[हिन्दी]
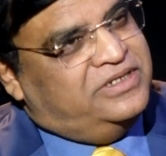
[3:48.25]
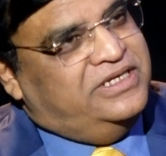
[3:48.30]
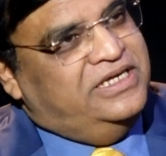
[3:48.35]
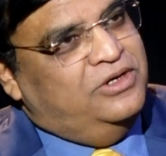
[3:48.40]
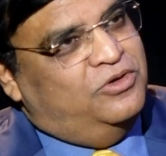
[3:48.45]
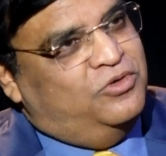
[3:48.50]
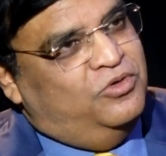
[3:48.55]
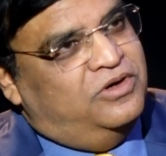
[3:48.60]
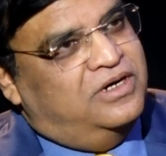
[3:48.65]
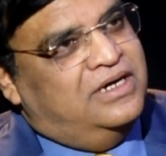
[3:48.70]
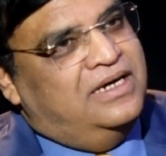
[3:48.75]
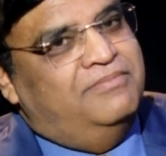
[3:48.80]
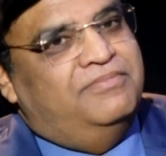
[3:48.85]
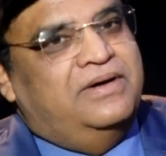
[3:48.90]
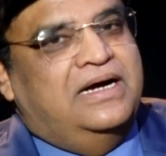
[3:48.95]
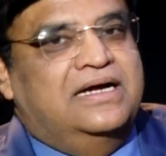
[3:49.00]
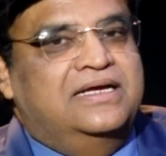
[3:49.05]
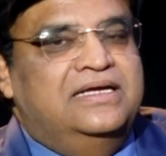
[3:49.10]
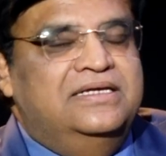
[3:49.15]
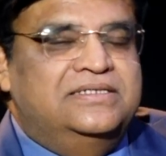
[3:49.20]
ठीक होगा
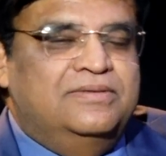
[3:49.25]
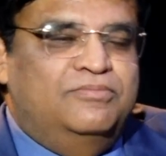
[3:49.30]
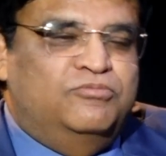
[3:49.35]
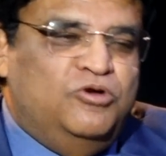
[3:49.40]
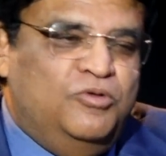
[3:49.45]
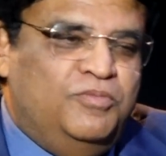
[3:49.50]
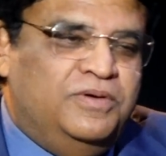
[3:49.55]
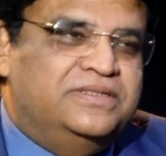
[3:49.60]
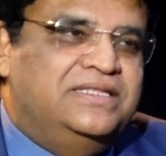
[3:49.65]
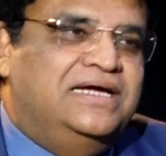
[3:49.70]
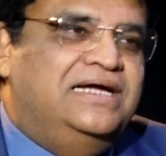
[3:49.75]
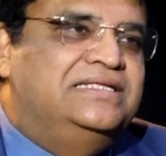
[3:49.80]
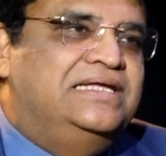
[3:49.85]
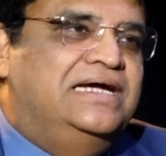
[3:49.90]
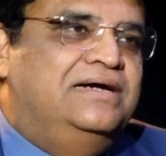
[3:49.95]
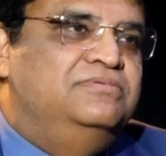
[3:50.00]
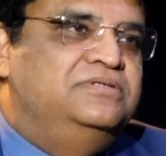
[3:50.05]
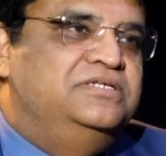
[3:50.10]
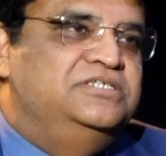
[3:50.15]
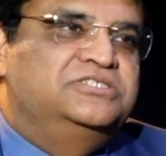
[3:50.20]
बाकी सबको पता है
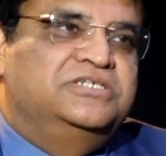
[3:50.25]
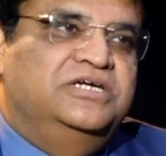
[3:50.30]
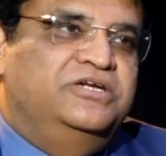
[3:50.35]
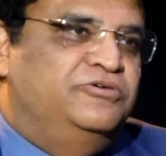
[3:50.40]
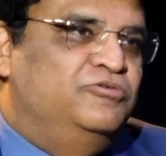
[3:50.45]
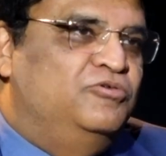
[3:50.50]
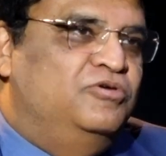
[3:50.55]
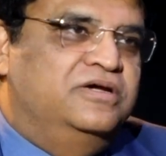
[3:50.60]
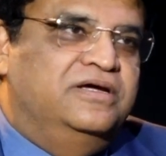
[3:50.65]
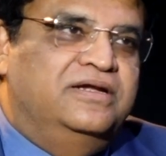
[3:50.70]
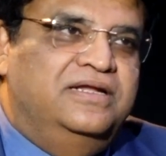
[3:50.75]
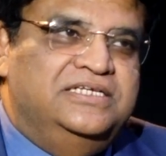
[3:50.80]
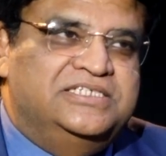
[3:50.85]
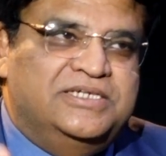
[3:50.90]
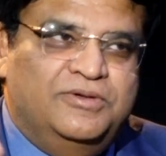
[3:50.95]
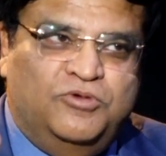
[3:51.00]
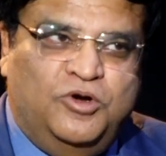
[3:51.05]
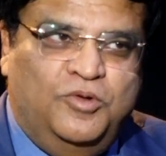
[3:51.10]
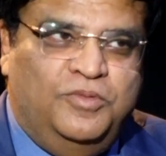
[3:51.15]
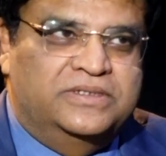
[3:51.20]
डायबिटीज़ कंट्रोल करनी
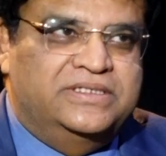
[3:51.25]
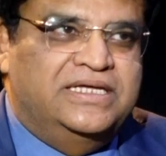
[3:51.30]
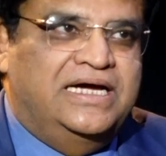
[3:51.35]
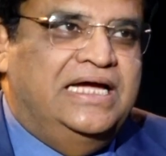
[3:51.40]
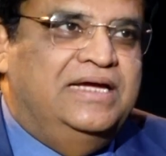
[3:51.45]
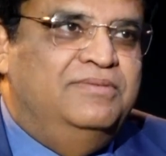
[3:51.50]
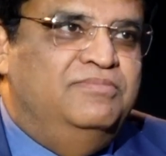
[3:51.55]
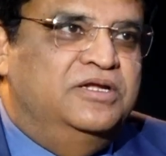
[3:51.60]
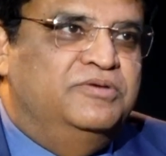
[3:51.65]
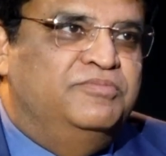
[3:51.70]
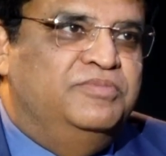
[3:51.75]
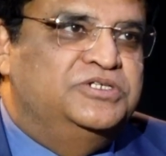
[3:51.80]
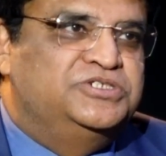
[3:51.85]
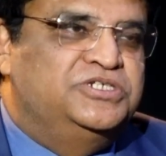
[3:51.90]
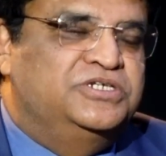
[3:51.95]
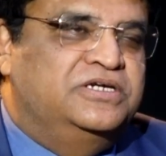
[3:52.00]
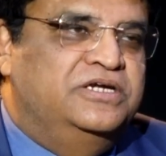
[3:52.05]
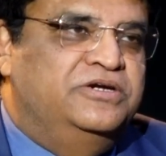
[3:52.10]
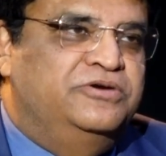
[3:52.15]
सबको पता है हाई ब्लड प्रेशर